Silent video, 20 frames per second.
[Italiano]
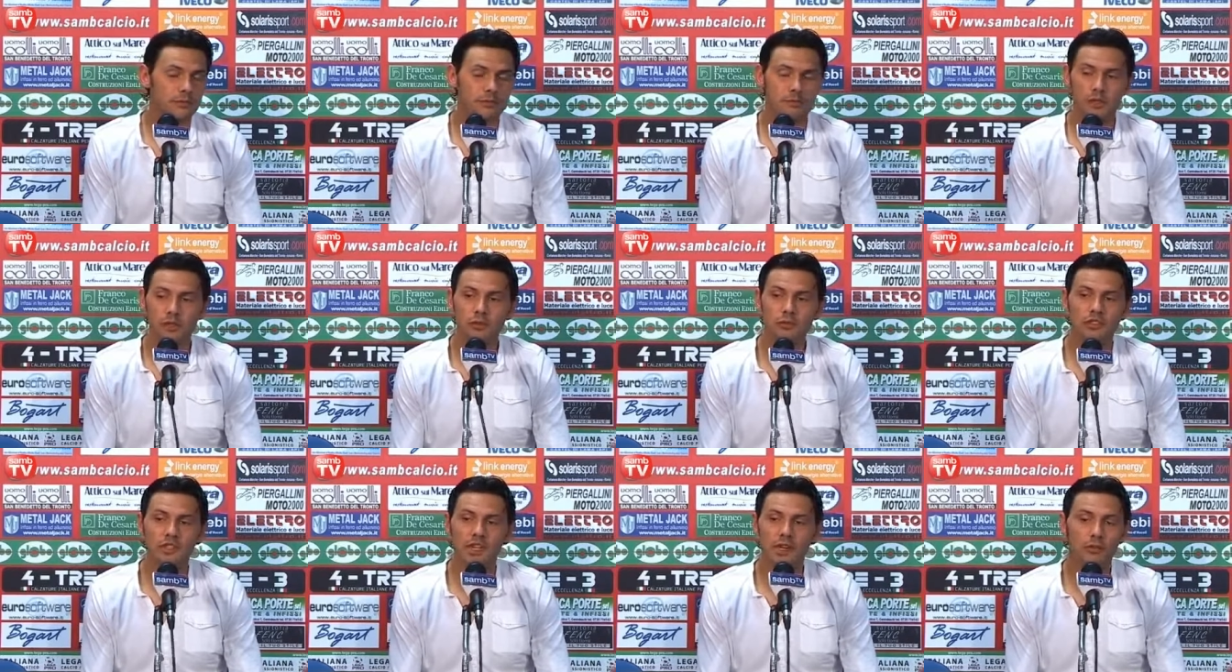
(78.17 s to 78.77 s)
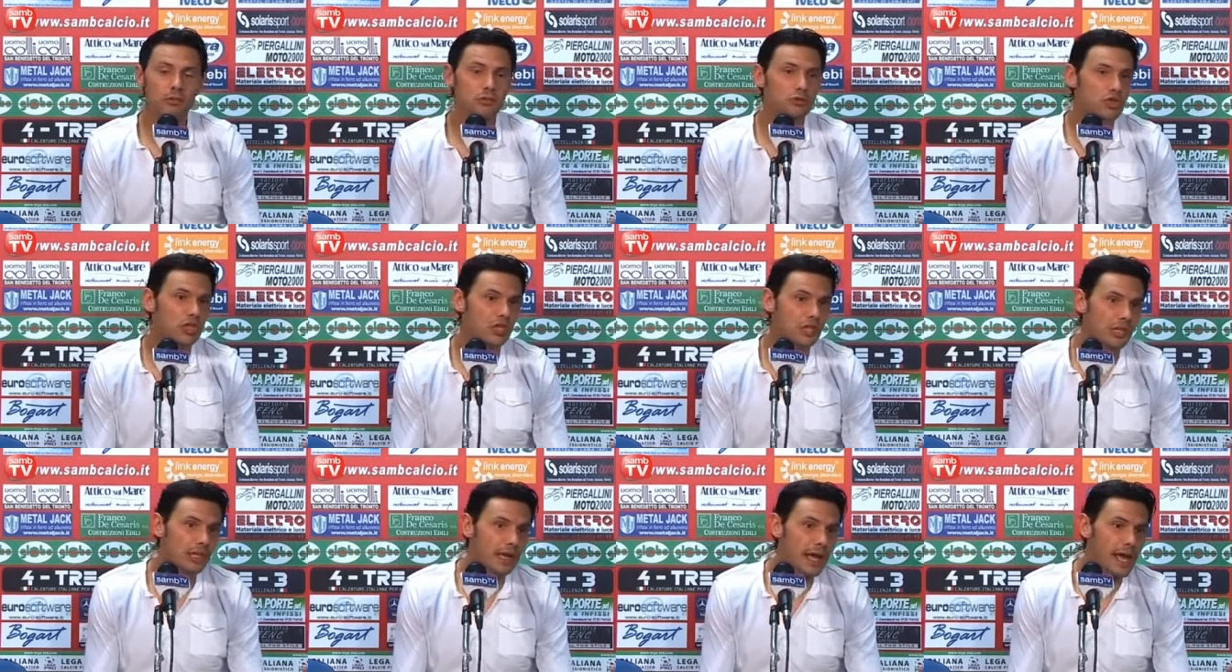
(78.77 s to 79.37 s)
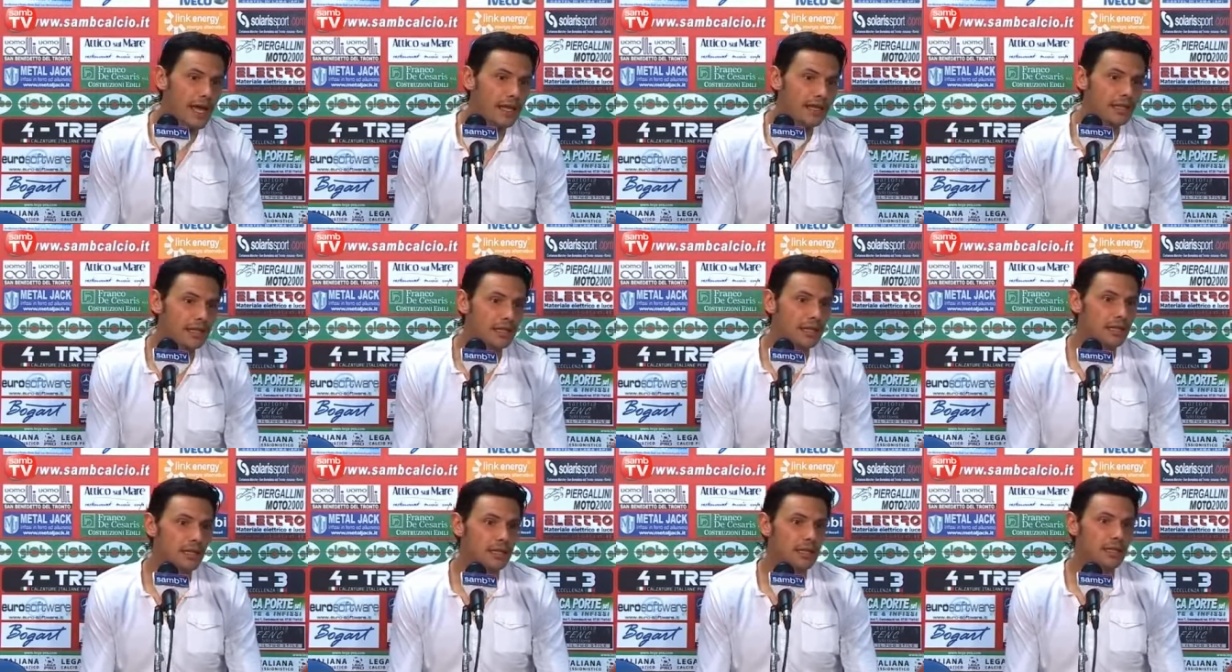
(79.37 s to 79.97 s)
quando si è
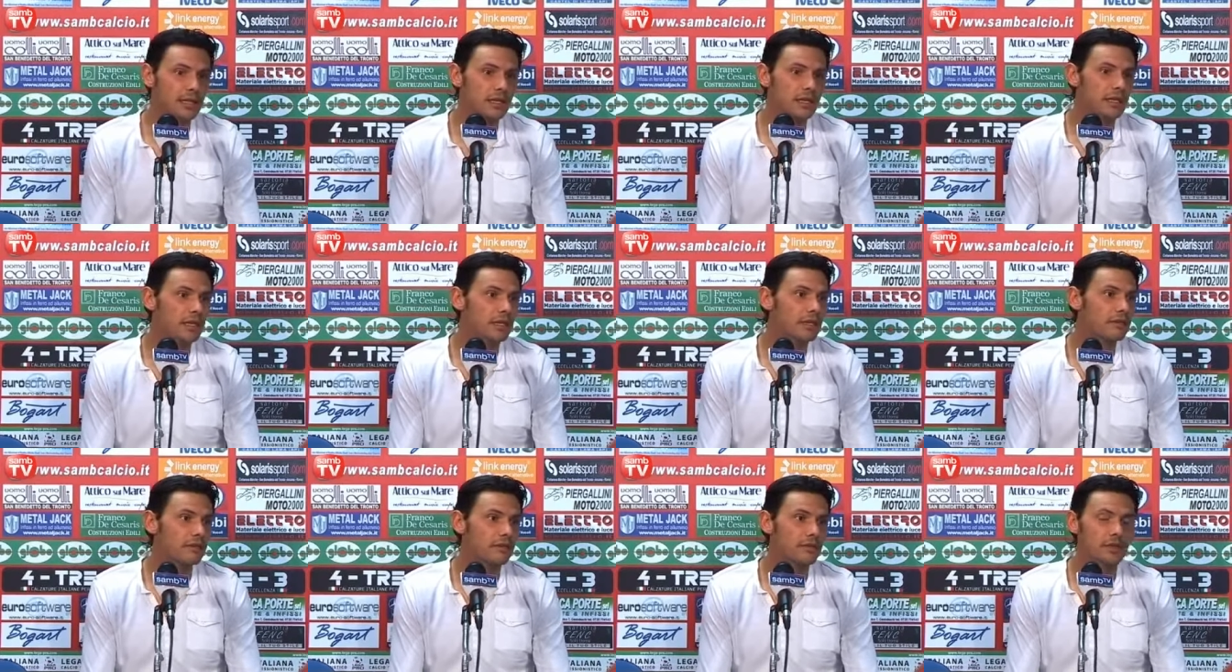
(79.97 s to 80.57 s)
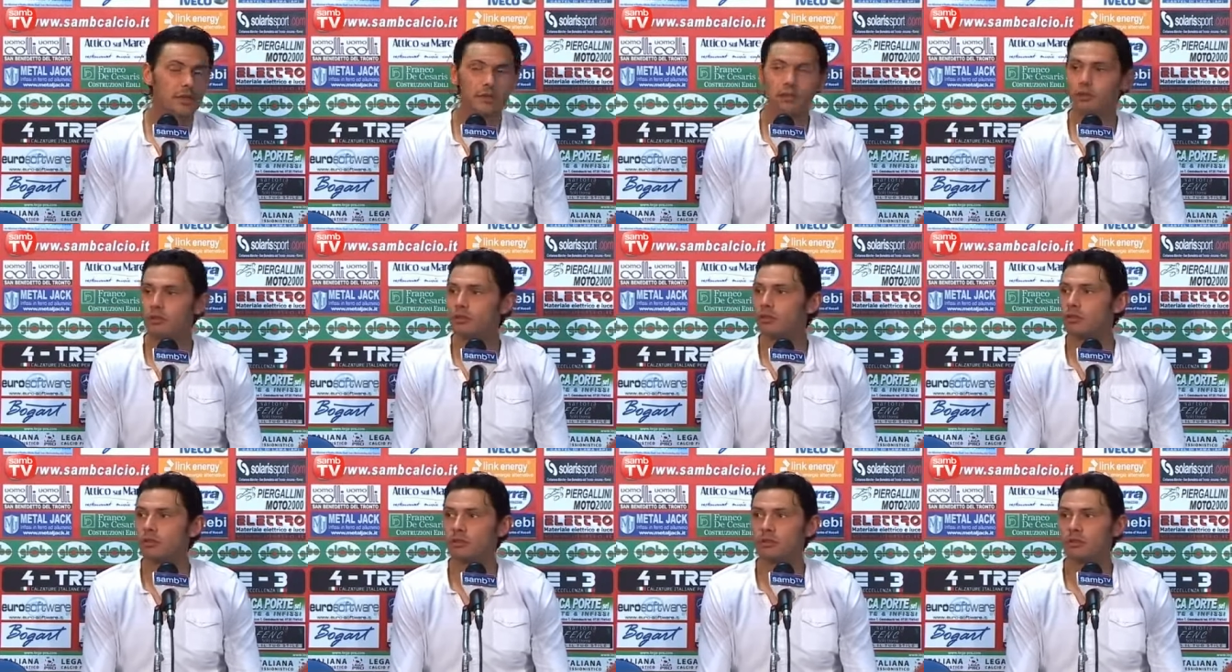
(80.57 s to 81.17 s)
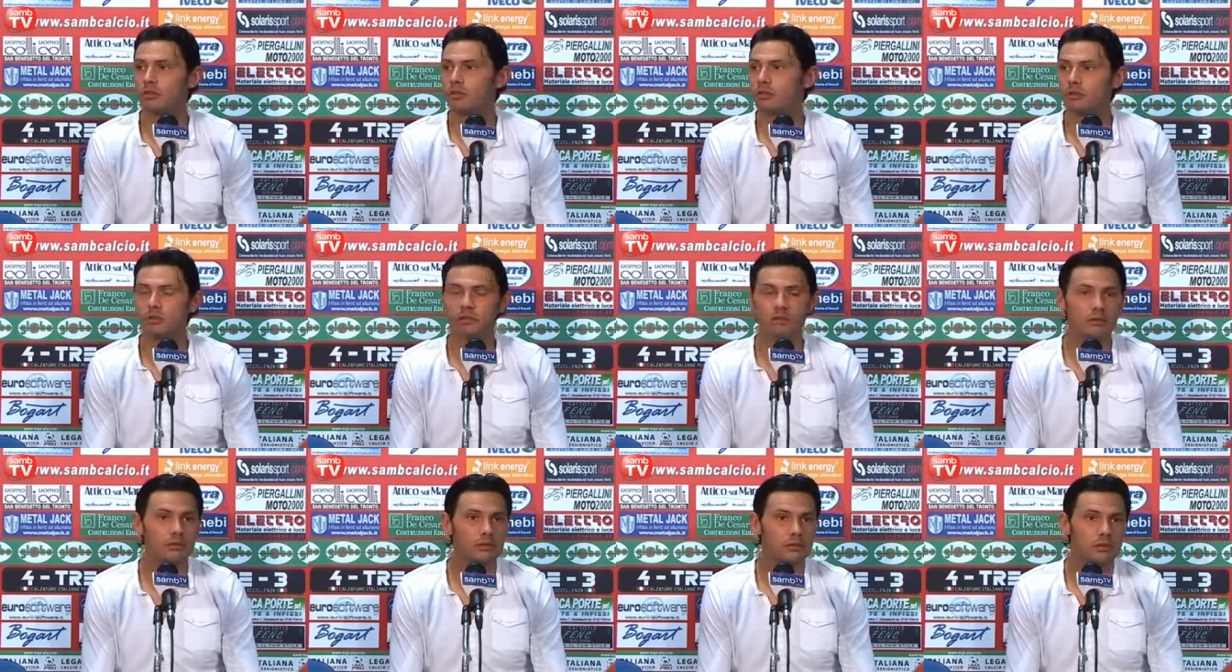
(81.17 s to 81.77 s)
concentrati
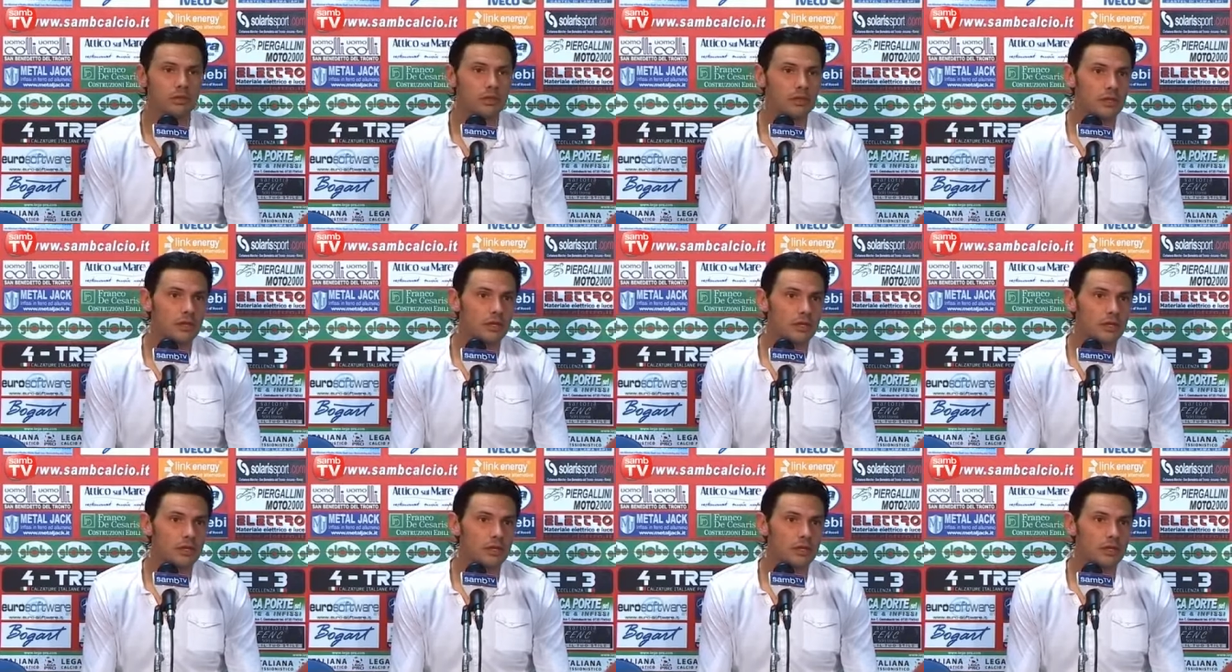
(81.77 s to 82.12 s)
fino